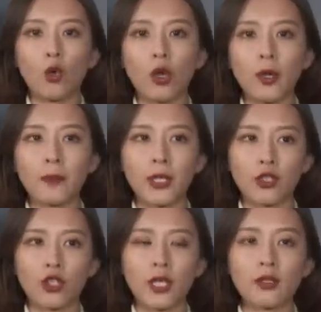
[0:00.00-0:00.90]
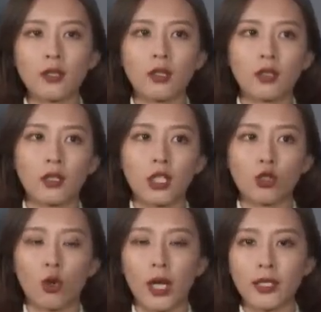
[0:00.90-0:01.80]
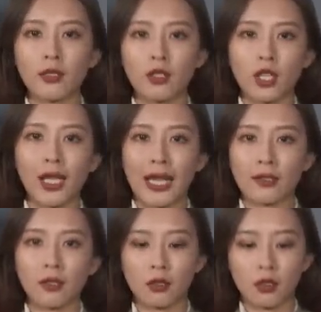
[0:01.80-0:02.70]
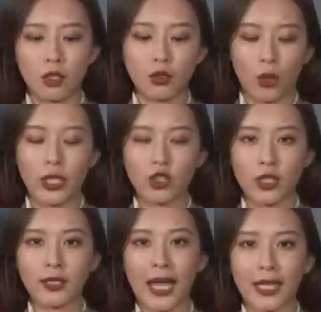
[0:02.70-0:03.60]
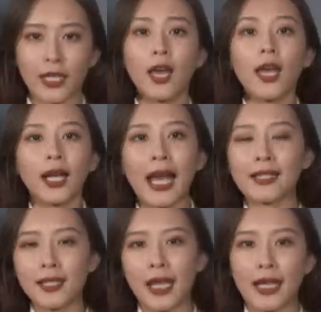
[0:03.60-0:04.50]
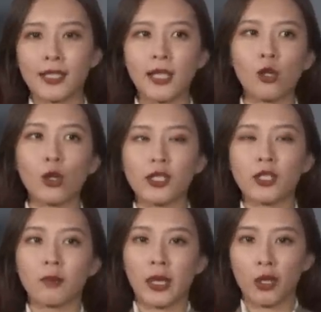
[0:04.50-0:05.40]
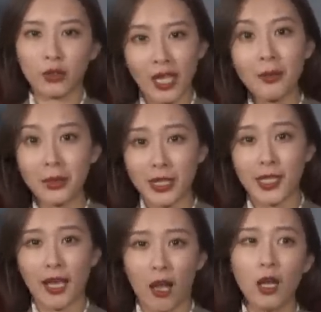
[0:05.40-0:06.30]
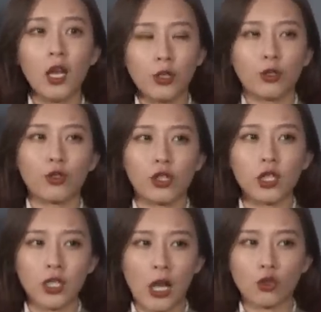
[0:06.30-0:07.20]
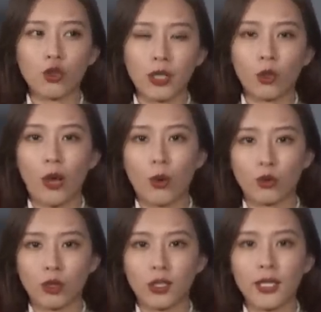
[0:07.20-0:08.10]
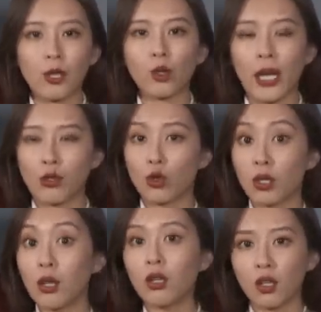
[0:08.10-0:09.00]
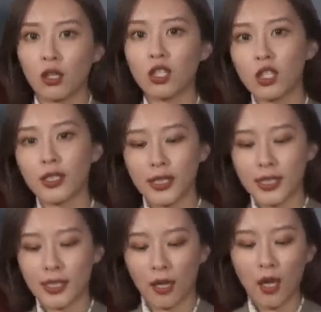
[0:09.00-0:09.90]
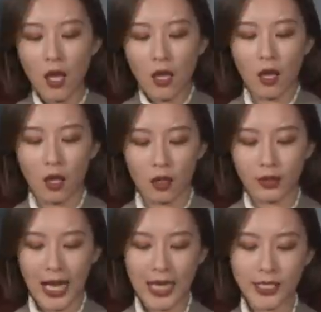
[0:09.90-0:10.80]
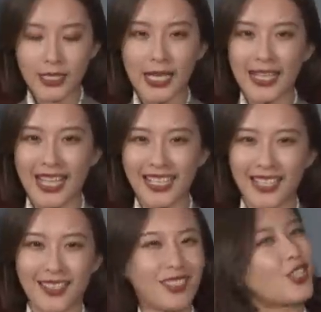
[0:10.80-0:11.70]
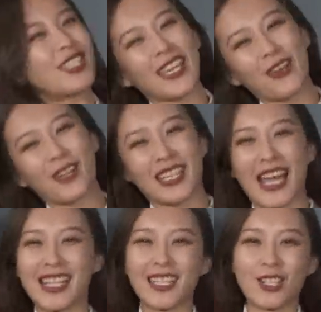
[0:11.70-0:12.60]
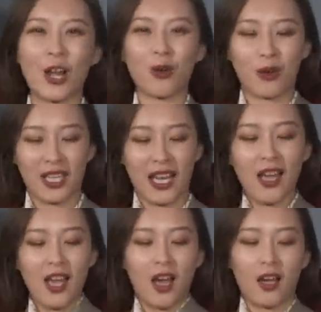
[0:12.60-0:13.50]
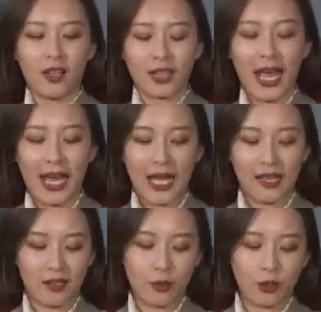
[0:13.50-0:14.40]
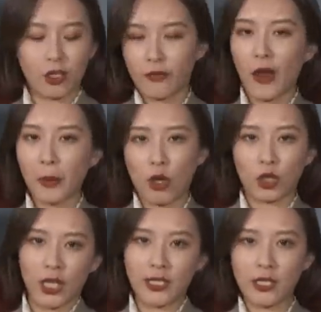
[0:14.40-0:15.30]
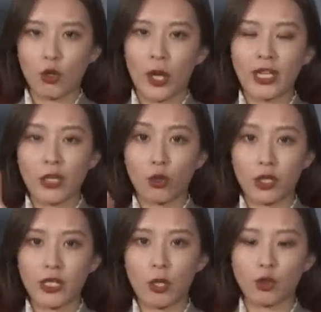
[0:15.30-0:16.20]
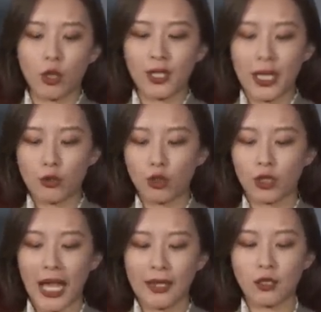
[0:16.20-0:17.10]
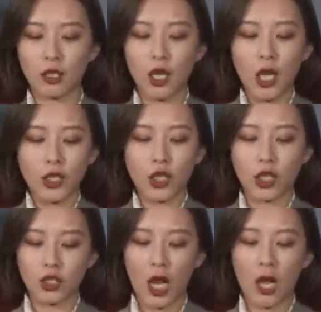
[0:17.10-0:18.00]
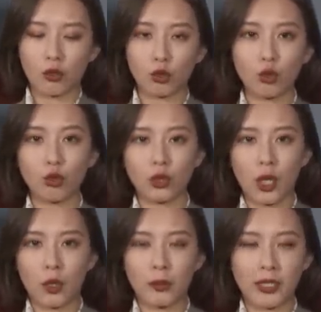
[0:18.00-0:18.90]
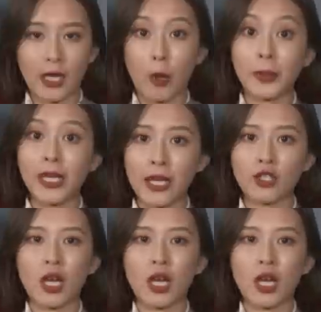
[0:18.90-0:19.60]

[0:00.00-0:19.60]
会比深色的那种黑色、深蓝色的这种 H 型大衣看起来侵略性没有那么强，就是日常穿的话，我觉得相对来说更合适一些。嗯，那这件大衣之前也有给大家介绍过了，嗯，它就是各方面我都很喜欢，但是有个小缺点就是它的这个长度呢比较偏